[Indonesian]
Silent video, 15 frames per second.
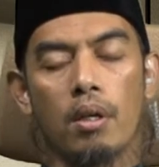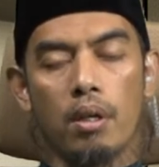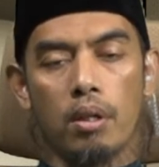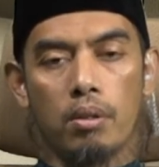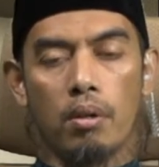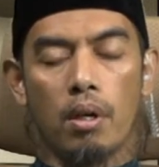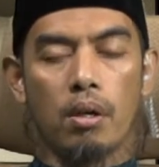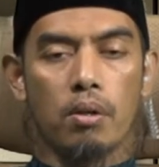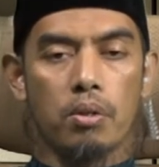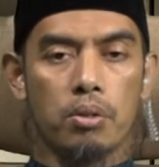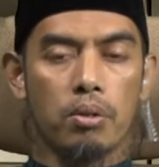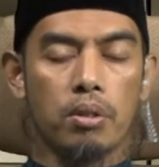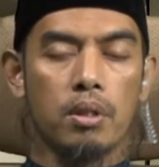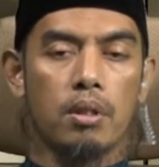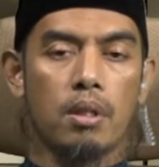Itulah
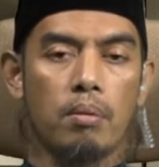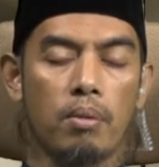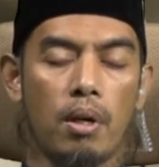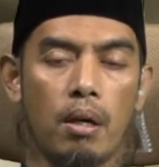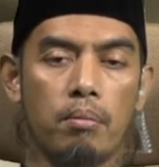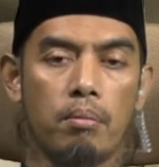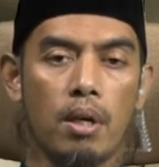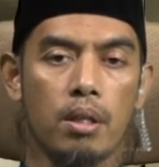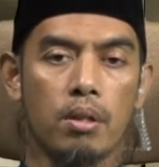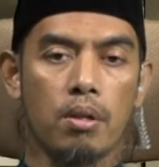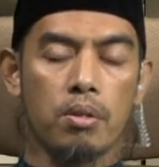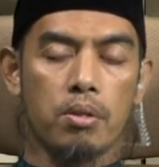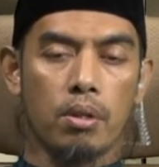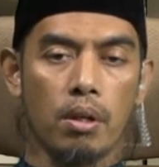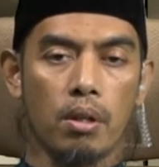Rasul kita
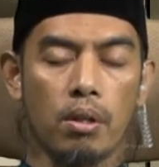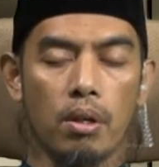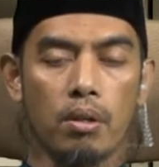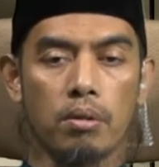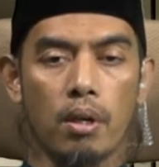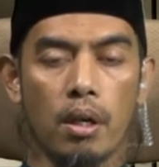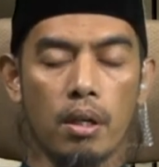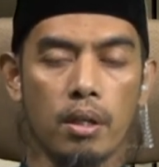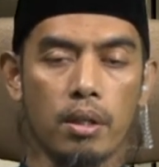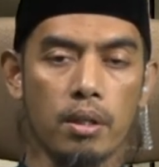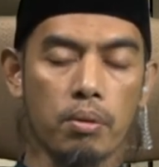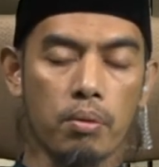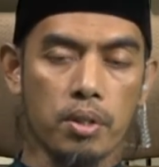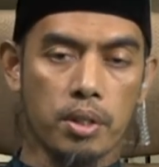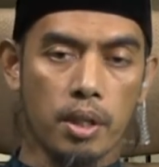Muhammad Sallallahu
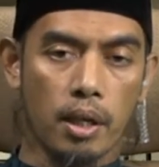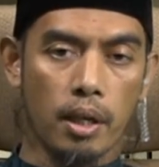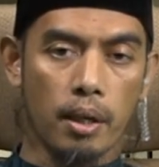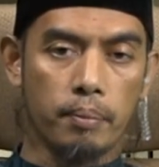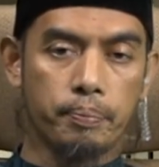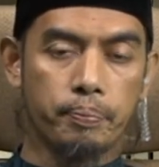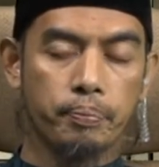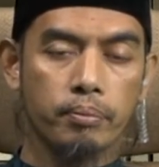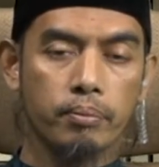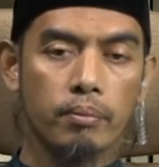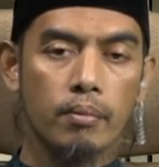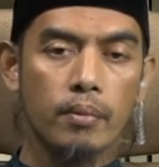Alaihi Wasallam.